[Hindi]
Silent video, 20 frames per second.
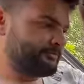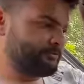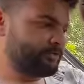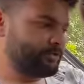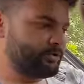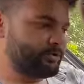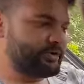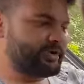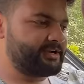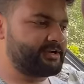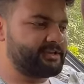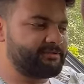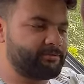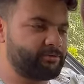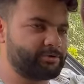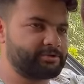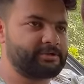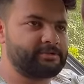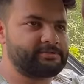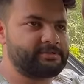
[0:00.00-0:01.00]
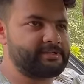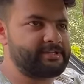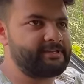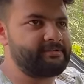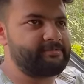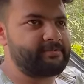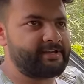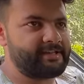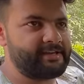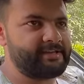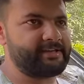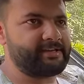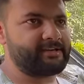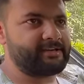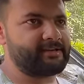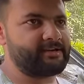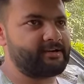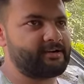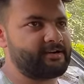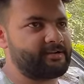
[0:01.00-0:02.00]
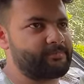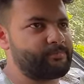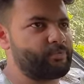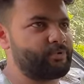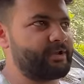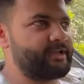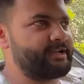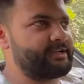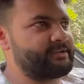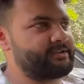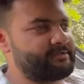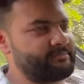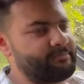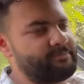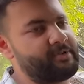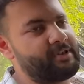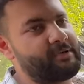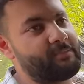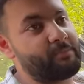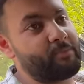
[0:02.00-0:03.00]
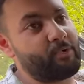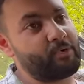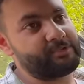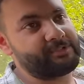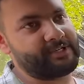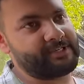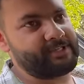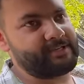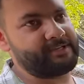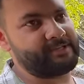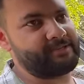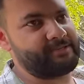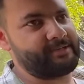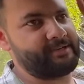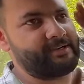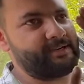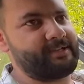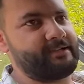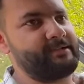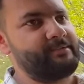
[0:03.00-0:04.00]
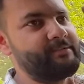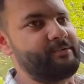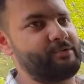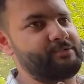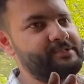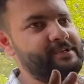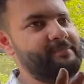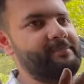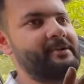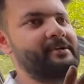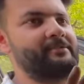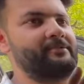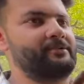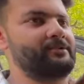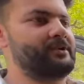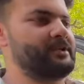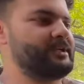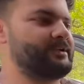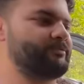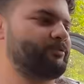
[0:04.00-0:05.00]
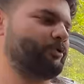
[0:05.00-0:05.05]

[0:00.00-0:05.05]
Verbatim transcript: वो एट्टी फोर थाउजेंड की वायरिंग है अगर पूरा एक मतलब बहुत ज़्यादा तगड़ा कॉन्सेप्ट है वो हम्म।